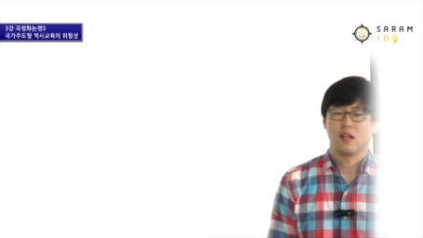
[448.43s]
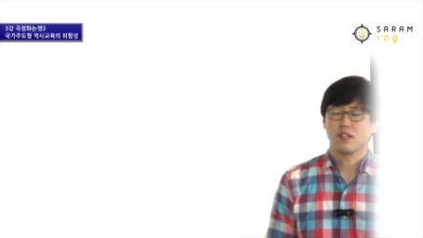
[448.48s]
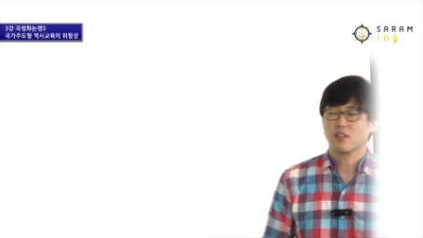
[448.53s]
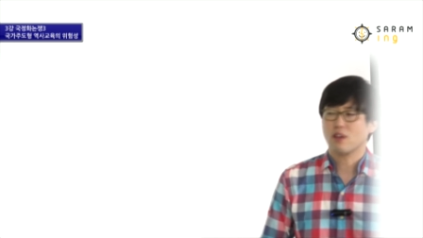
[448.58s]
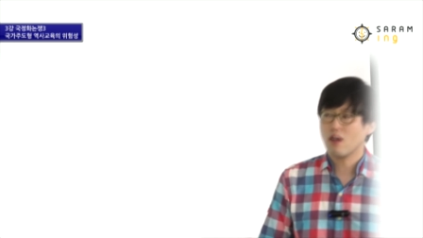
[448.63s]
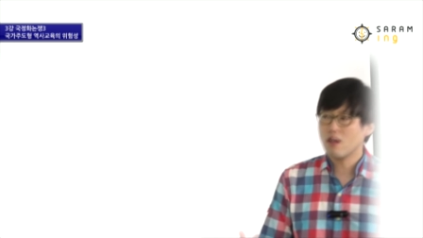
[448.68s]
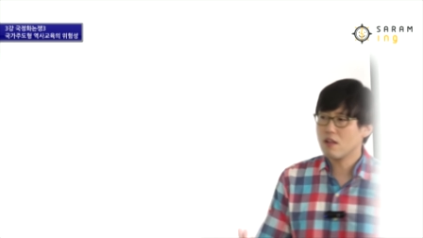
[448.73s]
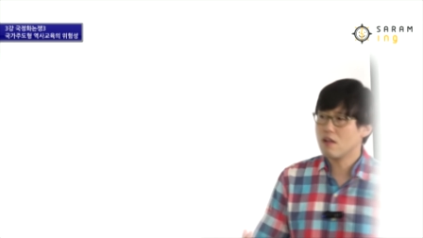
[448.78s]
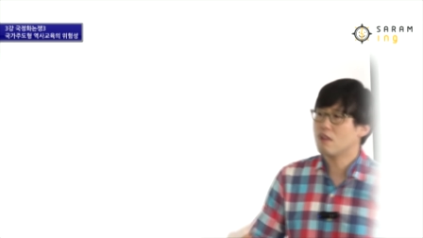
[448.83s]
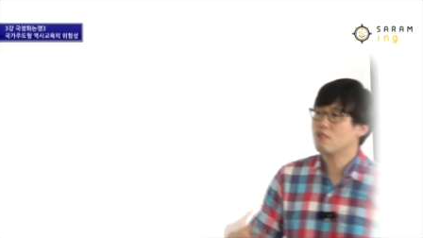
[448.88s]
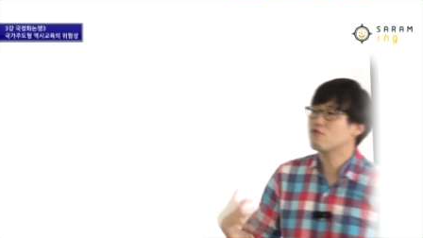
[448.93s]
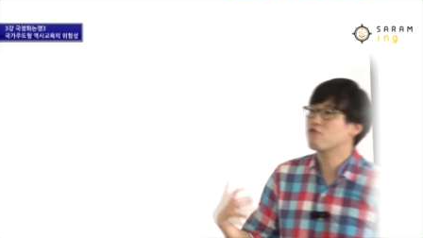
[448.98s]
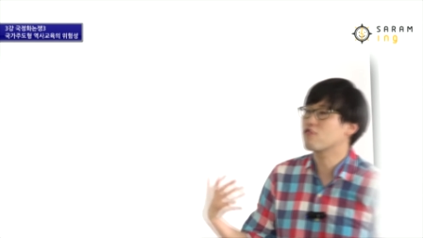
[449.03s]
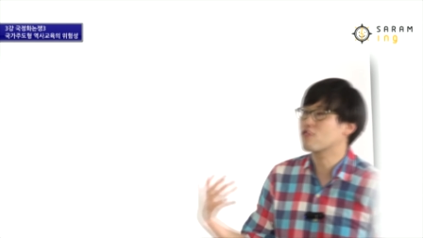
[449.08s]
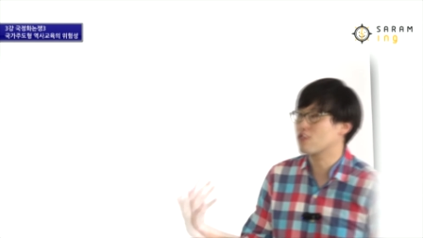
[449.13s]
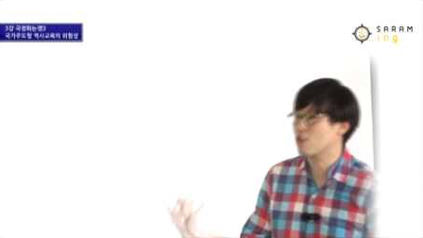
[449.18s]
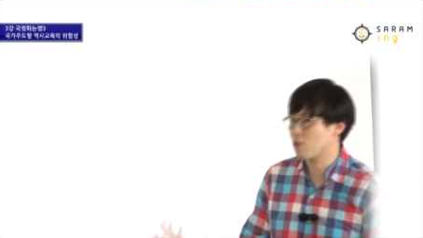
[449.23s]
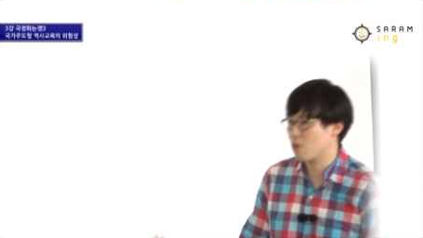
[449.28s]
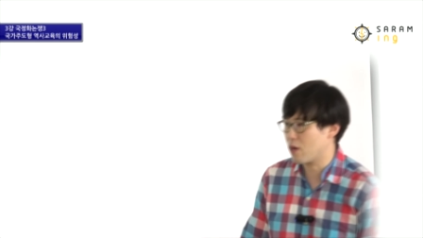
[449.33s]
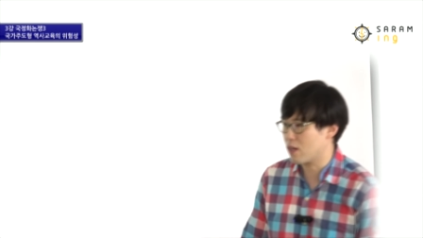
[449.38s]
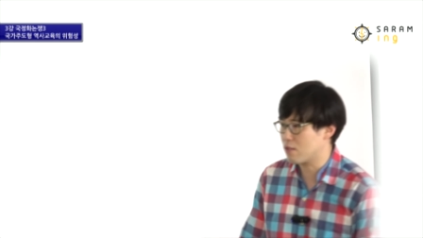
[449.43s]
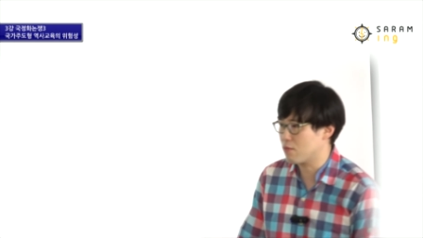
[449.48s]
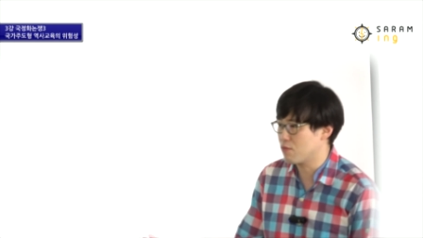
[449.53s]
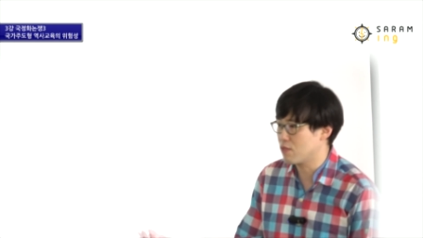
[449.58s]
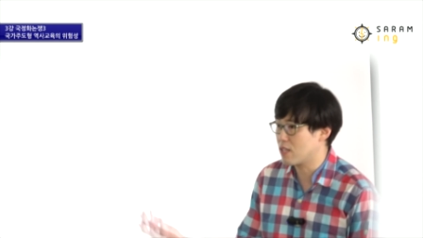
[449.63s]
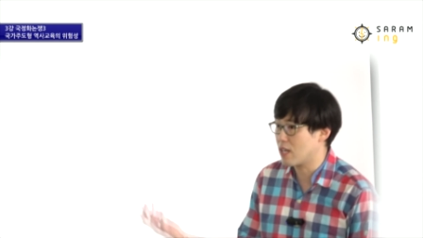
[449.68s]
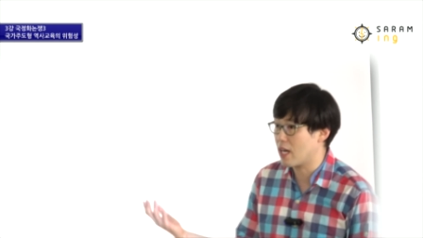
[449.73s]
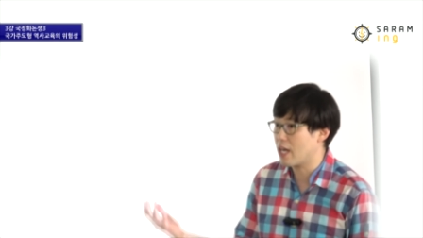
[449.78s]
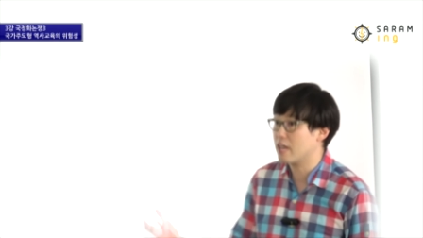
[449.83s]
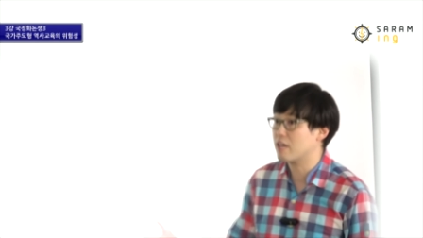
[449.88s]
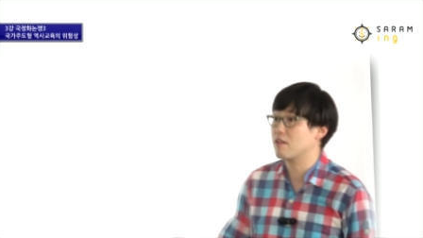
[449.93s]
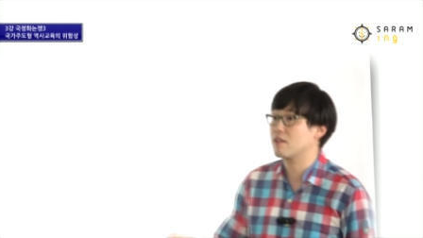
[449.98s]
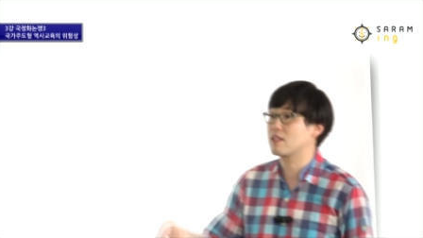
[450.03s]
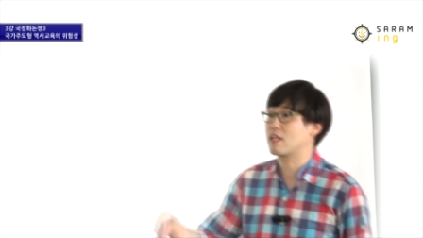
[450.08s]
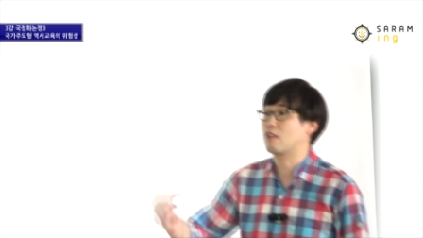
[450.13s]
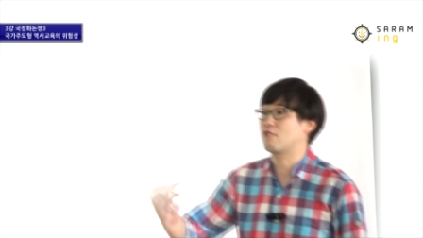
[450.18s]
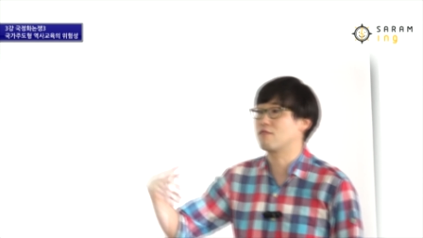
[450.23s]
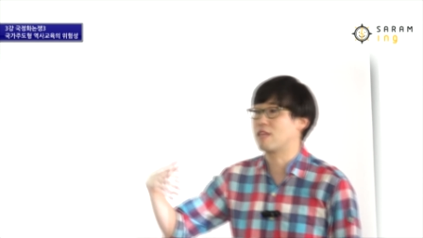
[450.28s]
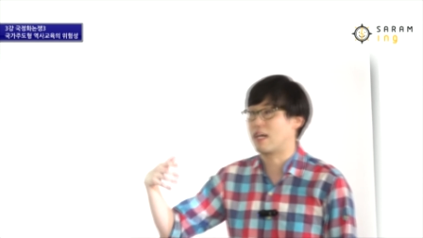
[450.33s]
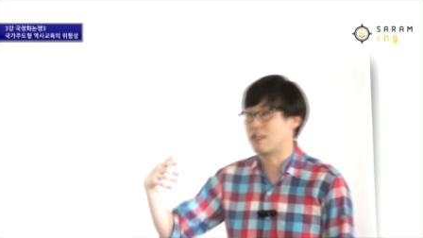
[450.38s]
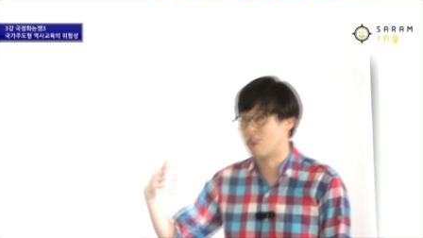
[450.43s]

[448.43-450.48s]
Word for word: 설령 국정교과서 문제가 해결이 되고